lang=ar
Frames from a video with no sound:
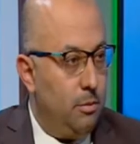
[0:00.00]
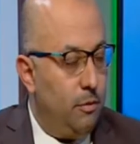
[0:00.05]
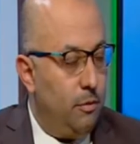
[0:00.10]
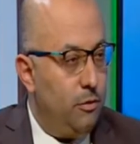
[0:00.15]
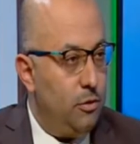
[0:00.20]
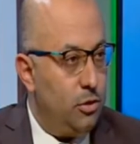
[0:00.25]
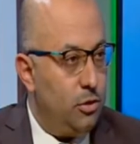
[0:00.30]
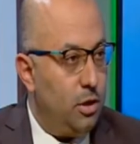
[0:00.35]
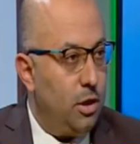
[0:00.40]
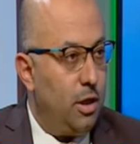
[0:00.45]

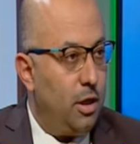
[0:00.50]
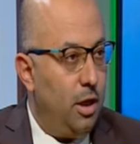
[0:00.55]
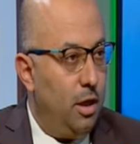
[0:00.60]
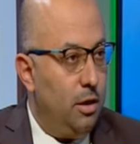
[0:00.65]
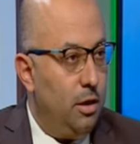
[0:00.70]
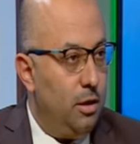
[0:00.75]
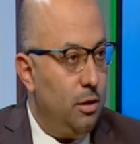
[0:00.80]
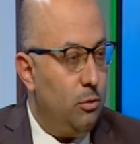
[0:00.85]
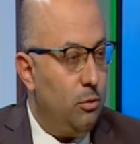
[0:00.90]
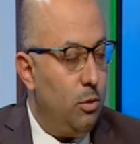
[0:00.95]
مفيش شك
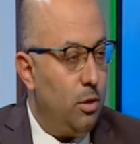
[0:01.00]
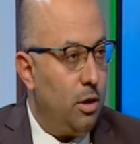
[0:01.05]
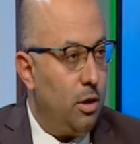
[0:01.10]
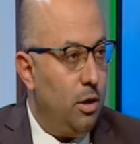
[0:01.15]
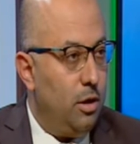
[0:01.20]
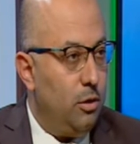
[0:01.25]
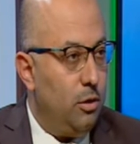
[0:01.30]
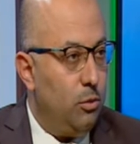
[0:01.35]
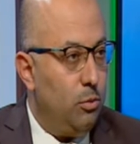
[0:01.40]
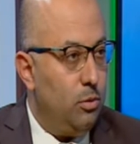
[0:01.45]
يعني
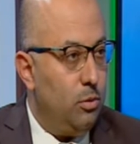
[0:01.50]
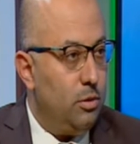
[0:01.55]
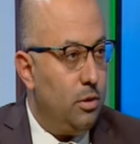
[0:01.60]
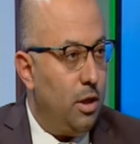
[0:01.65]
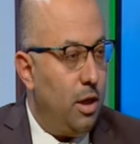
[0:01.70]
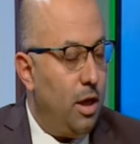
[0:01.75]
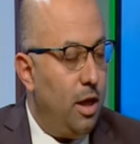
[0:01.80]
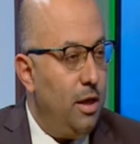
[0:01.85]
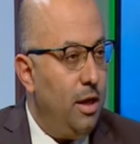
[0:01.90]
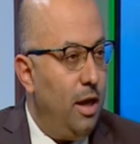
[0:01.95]
اتوجه انه انت
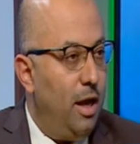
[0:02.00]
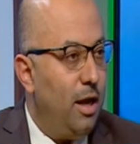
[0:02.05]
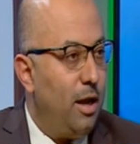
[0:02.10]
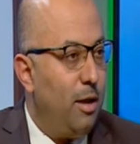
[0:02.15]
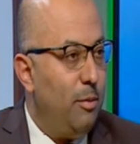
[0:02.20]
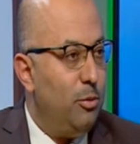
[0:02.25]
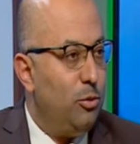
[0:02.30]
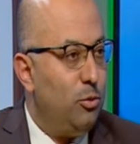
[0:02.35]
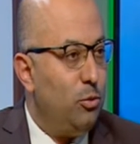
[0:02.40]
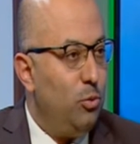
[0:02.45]
اي حاجه
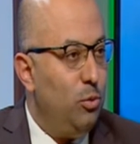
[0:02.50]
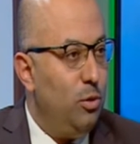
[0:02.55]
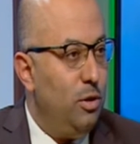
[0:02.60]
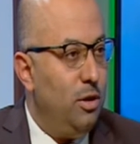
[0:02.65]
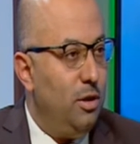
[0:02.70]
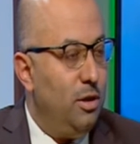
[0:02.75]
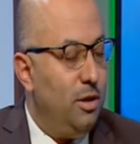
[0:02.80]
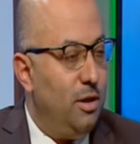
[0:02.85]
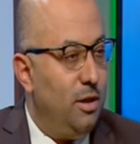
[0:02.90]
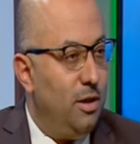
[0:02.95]

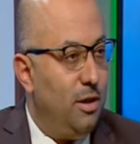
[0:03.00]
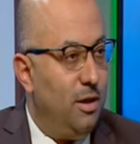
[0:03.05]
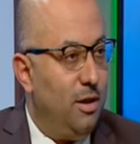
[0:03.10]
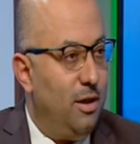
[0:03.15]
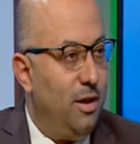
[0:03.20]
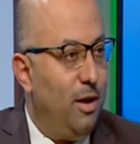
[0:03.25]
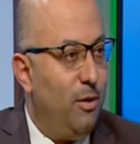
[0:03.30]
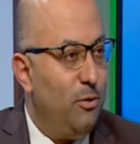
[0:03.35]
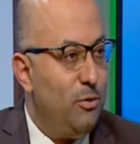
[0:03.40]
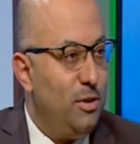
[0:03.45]
بتقول
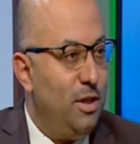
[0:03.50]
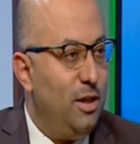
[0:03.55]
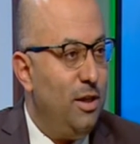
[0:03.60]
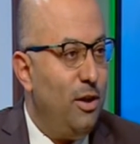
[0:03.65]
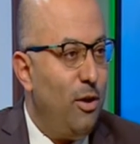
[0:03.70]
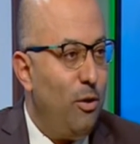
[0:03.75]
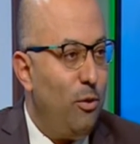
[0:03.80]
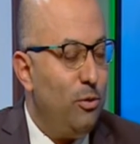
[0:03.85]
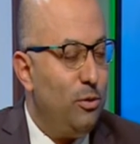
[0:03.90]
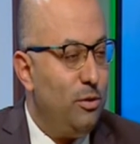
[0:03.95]
آه، عاوزين
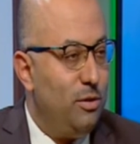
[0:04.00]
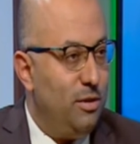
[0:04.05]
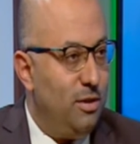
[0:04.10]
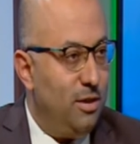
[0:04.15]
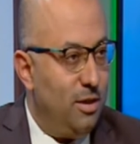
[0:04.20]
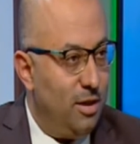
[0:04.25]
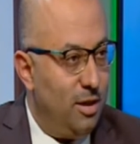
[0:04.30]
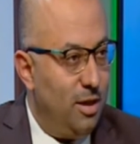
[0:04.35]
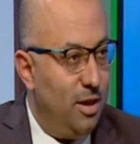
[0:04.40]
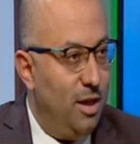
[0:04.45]
ناخد
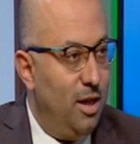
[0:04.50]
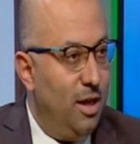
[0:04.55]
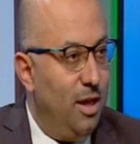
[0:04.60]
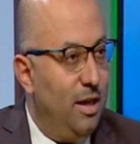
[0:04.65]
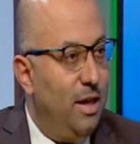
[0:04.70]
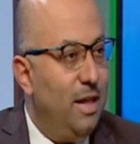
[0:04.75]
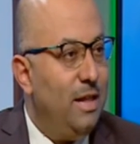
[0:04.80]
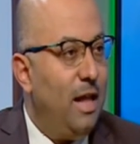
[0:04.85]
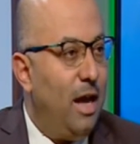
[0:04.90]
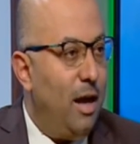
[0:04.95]
آه،
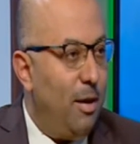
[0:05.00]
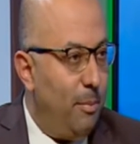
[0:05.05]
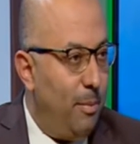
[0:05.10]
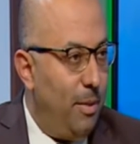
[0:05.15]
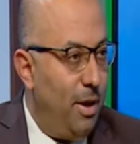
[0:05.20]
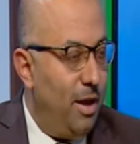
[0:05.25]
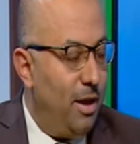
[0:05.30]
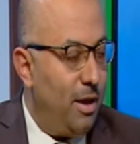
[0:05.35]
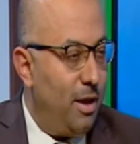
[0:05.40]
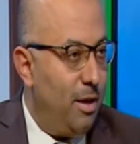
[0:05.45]
ندعم
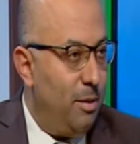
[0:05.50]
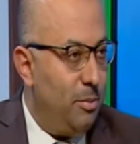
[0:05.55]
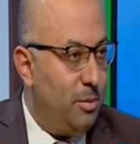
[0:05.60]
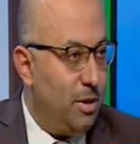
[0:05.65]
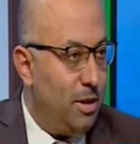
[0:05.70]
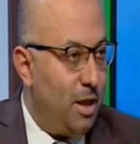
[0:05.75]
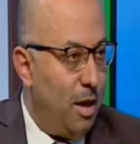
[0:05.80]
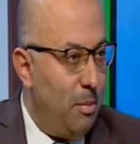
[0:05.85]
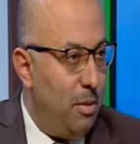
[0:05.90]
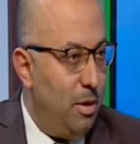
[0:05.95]
حاجه
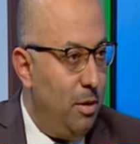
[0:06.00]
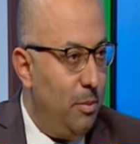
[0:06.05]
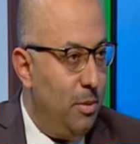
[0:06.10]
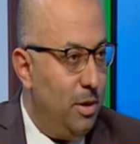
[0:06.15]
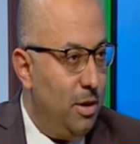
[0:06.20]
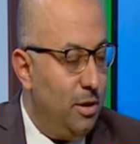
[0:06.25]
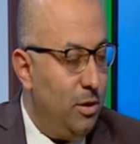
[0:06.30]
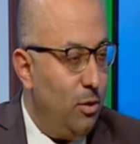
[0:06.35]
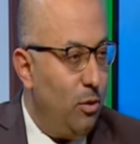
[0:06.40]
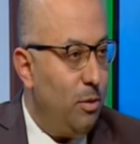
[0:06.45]
بتتعمل من
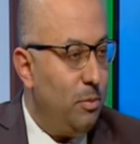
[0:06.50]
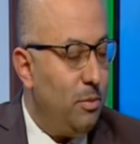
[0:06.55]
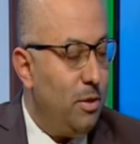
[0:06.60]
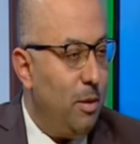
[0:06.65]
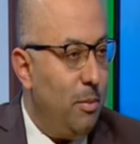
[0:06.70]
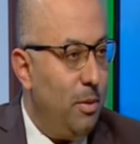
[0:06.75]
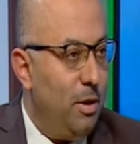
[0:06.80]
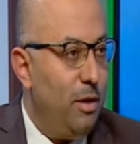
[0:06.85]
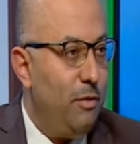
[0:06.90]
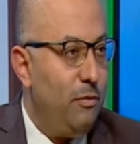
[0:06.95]
الدوله
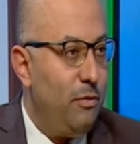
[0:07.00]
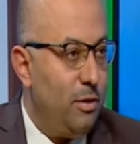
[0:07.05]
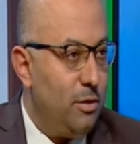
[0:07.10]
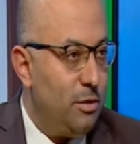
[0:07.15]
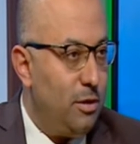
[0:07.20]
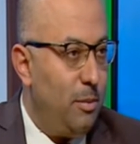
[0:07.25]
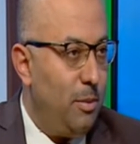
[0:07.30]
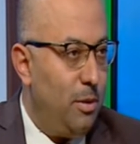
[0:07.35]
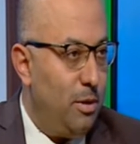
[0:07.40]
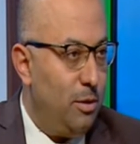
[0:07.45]
بتعملها
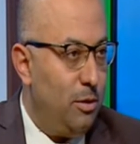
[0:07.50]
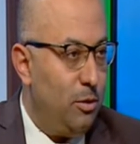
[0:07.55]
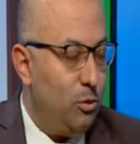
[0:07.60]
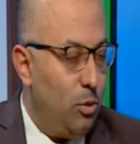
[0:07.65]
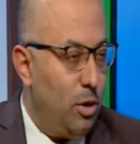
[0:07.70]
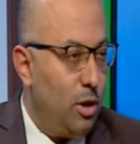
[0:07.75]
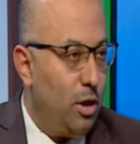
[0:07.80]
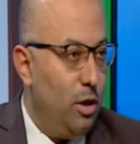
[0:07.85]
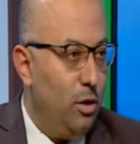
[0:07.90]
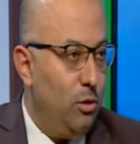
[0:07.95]
فطبعا
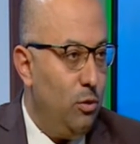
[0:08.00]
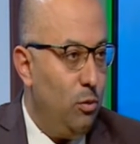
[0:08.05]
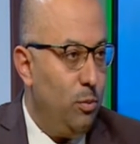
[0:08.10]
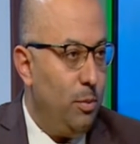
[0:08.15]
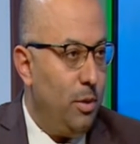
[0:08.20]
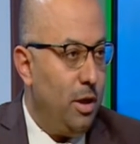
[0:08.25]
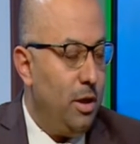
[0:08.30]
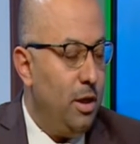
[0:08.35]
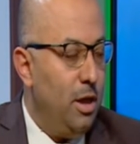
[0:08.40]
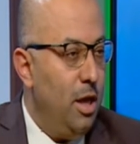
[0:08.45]
نتوجه اللوم
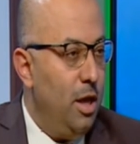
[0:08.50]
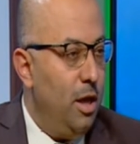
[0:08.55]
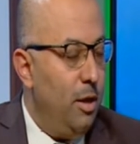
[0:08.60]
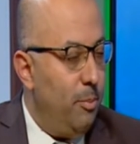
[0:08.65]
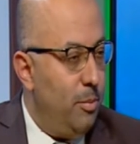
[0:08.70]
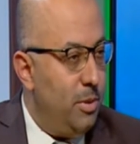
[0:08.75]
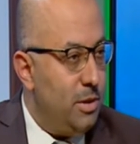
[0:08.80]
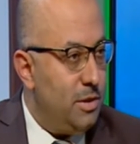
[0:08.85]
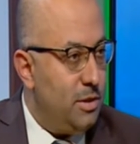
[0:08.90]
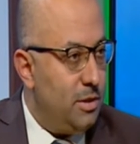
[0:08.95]
يعني
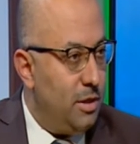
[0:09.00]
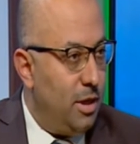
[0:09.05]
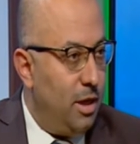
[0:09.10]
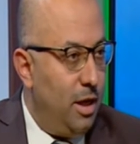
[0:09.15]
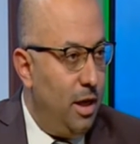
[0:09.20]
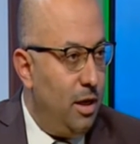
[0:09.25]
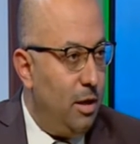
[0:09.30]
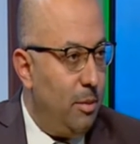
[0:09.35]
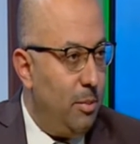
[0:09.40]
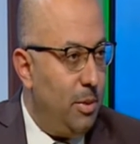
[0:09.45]
بس
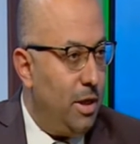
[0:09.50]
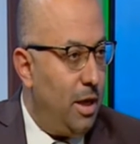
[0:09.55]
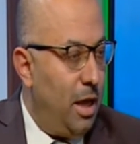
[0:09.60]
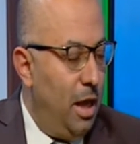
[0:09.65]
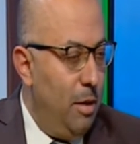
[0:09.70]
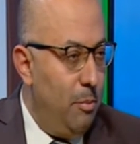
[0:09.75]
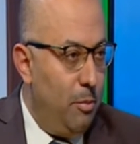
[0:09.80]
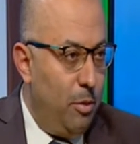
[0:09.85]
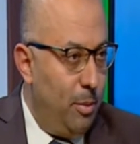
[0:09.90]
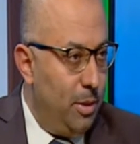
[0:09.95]
احنا
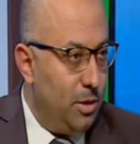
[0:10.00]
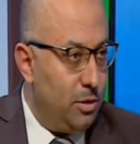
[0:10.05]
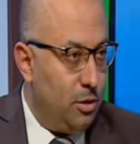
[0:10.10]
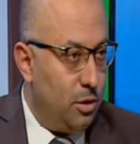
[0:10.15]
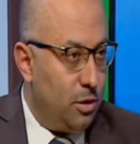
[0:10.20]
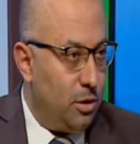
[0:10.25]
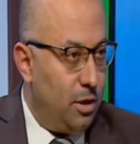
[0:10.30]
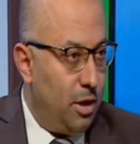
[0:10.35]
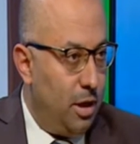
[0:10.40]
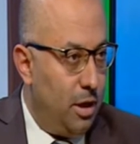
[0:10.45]
بنتكلم
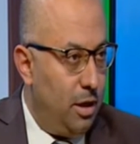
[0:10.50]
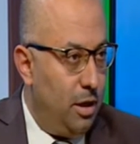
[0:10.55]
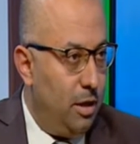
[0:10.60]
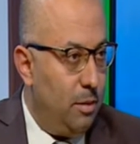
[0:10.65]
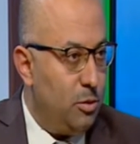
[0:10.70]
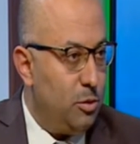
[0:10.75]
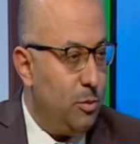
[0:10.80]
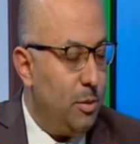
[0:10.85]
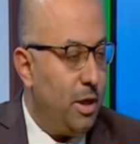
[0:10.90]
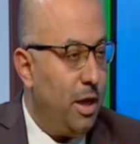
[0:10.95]
بمنطق يعني احنا
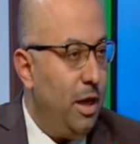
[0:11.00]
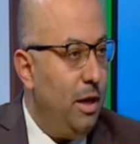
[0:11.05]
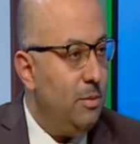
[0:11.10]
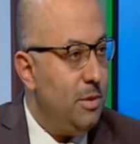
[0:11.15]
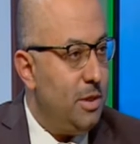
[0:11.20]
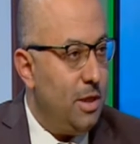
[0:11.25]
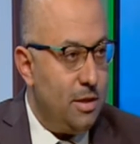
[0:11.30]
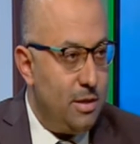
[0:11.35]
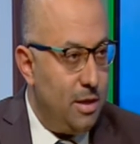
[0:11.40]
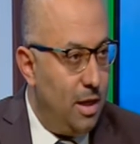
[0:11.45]
مش بنتكلم
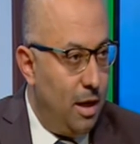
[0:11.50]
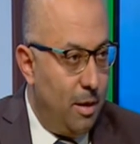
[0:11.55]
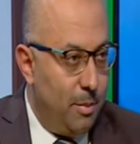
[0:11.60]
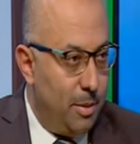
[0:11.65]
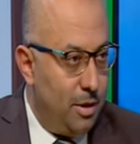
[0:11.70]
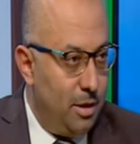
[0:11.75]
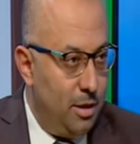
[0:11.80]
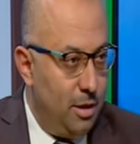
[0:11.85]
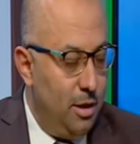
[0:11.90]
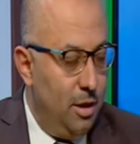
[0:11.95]
سياسيا
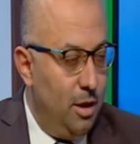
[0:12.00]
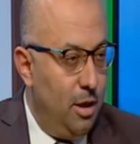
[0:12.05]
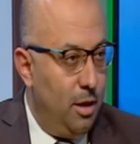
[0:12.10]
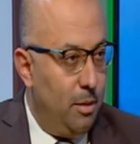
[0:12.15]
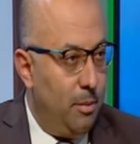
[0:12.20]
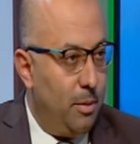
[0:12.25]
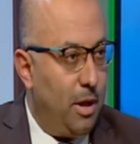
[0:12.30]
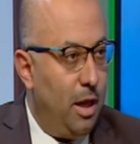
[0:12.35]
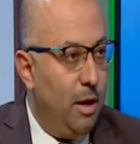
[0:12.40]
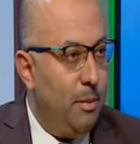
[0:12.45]
ابدا
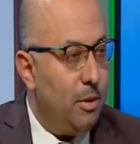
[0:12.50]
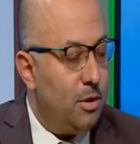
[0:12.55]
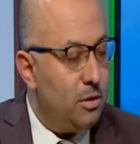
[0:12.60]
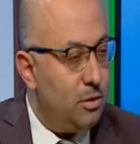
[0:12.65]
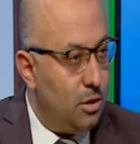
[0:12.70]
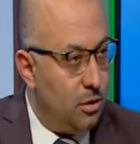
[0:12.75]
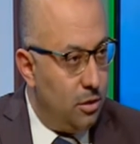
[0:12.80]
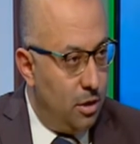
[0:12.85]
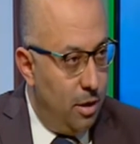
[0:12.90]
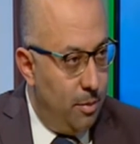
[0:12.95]
بنتكلم
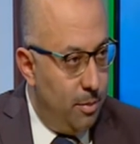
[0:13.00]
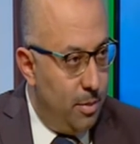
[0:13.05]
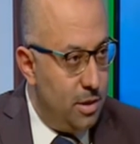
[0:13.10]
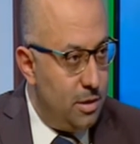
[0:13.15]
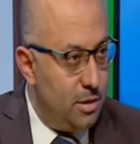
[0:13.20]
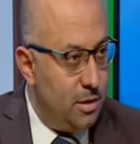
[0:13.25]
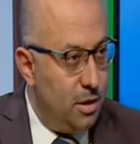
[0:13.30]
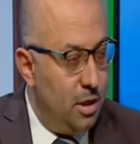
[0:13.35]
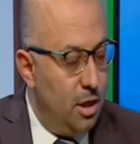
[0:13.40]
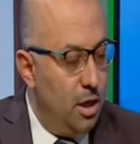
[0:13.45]
اقتصاديا
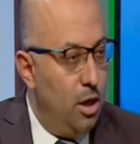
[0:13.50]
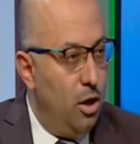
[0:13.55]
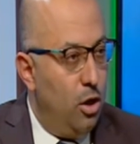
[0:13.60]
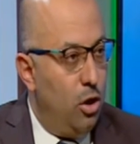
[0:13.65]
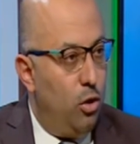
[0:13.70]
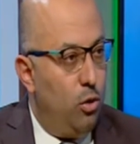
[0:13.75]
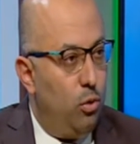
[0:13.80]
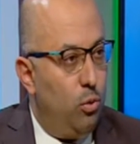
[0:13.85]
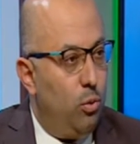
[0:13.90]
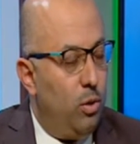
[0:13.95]
بس
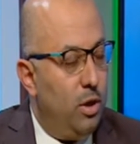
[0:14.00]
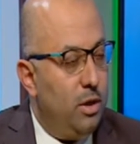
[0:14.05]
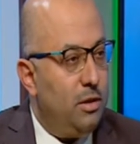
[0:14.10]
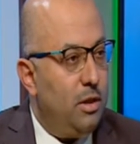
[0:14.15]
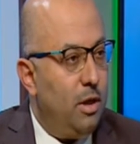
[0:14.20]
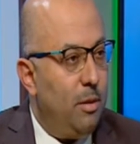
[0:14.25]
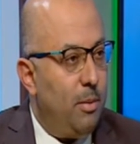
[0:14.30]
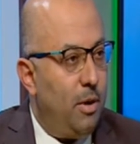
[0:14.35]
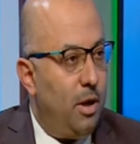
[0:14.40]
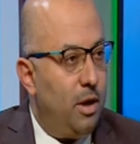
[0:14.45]
انه انت
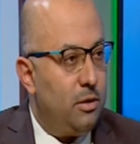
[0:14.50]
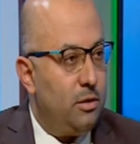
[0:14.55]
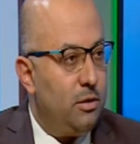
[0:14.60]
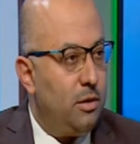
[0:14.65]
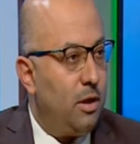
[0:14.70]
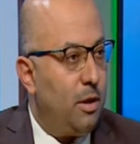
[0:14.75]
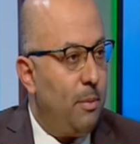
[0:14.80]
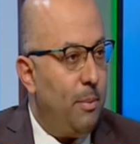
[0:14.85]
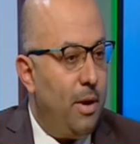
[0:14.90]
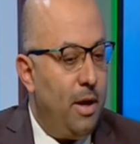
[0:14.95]
مع
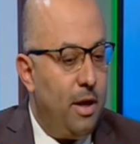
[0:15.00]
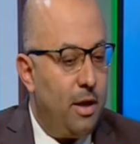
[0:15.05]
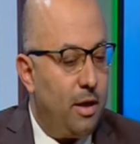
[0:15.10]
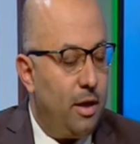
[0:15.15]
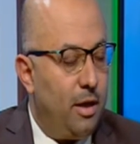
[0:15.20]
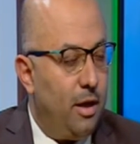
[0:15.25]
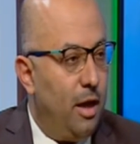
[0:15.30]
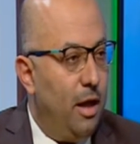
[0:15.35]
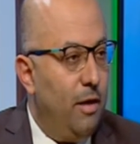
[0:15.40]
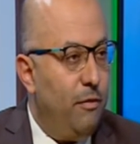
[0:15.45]
حضرتك معاك
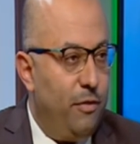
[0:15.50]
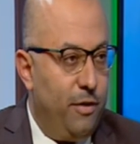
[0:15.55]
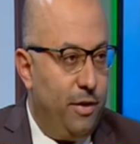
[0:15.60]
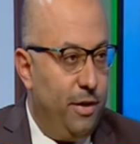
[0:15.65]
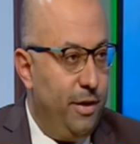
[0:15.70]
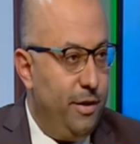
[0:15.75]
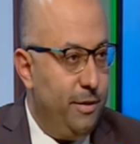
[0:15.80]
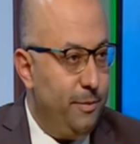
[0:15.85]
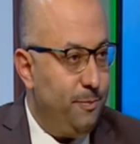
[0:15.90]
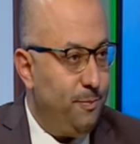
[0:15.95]
1000
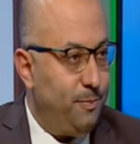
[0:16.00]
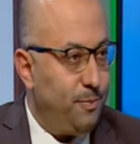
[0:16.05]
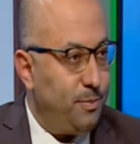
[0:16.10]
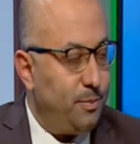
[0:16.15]
جنيه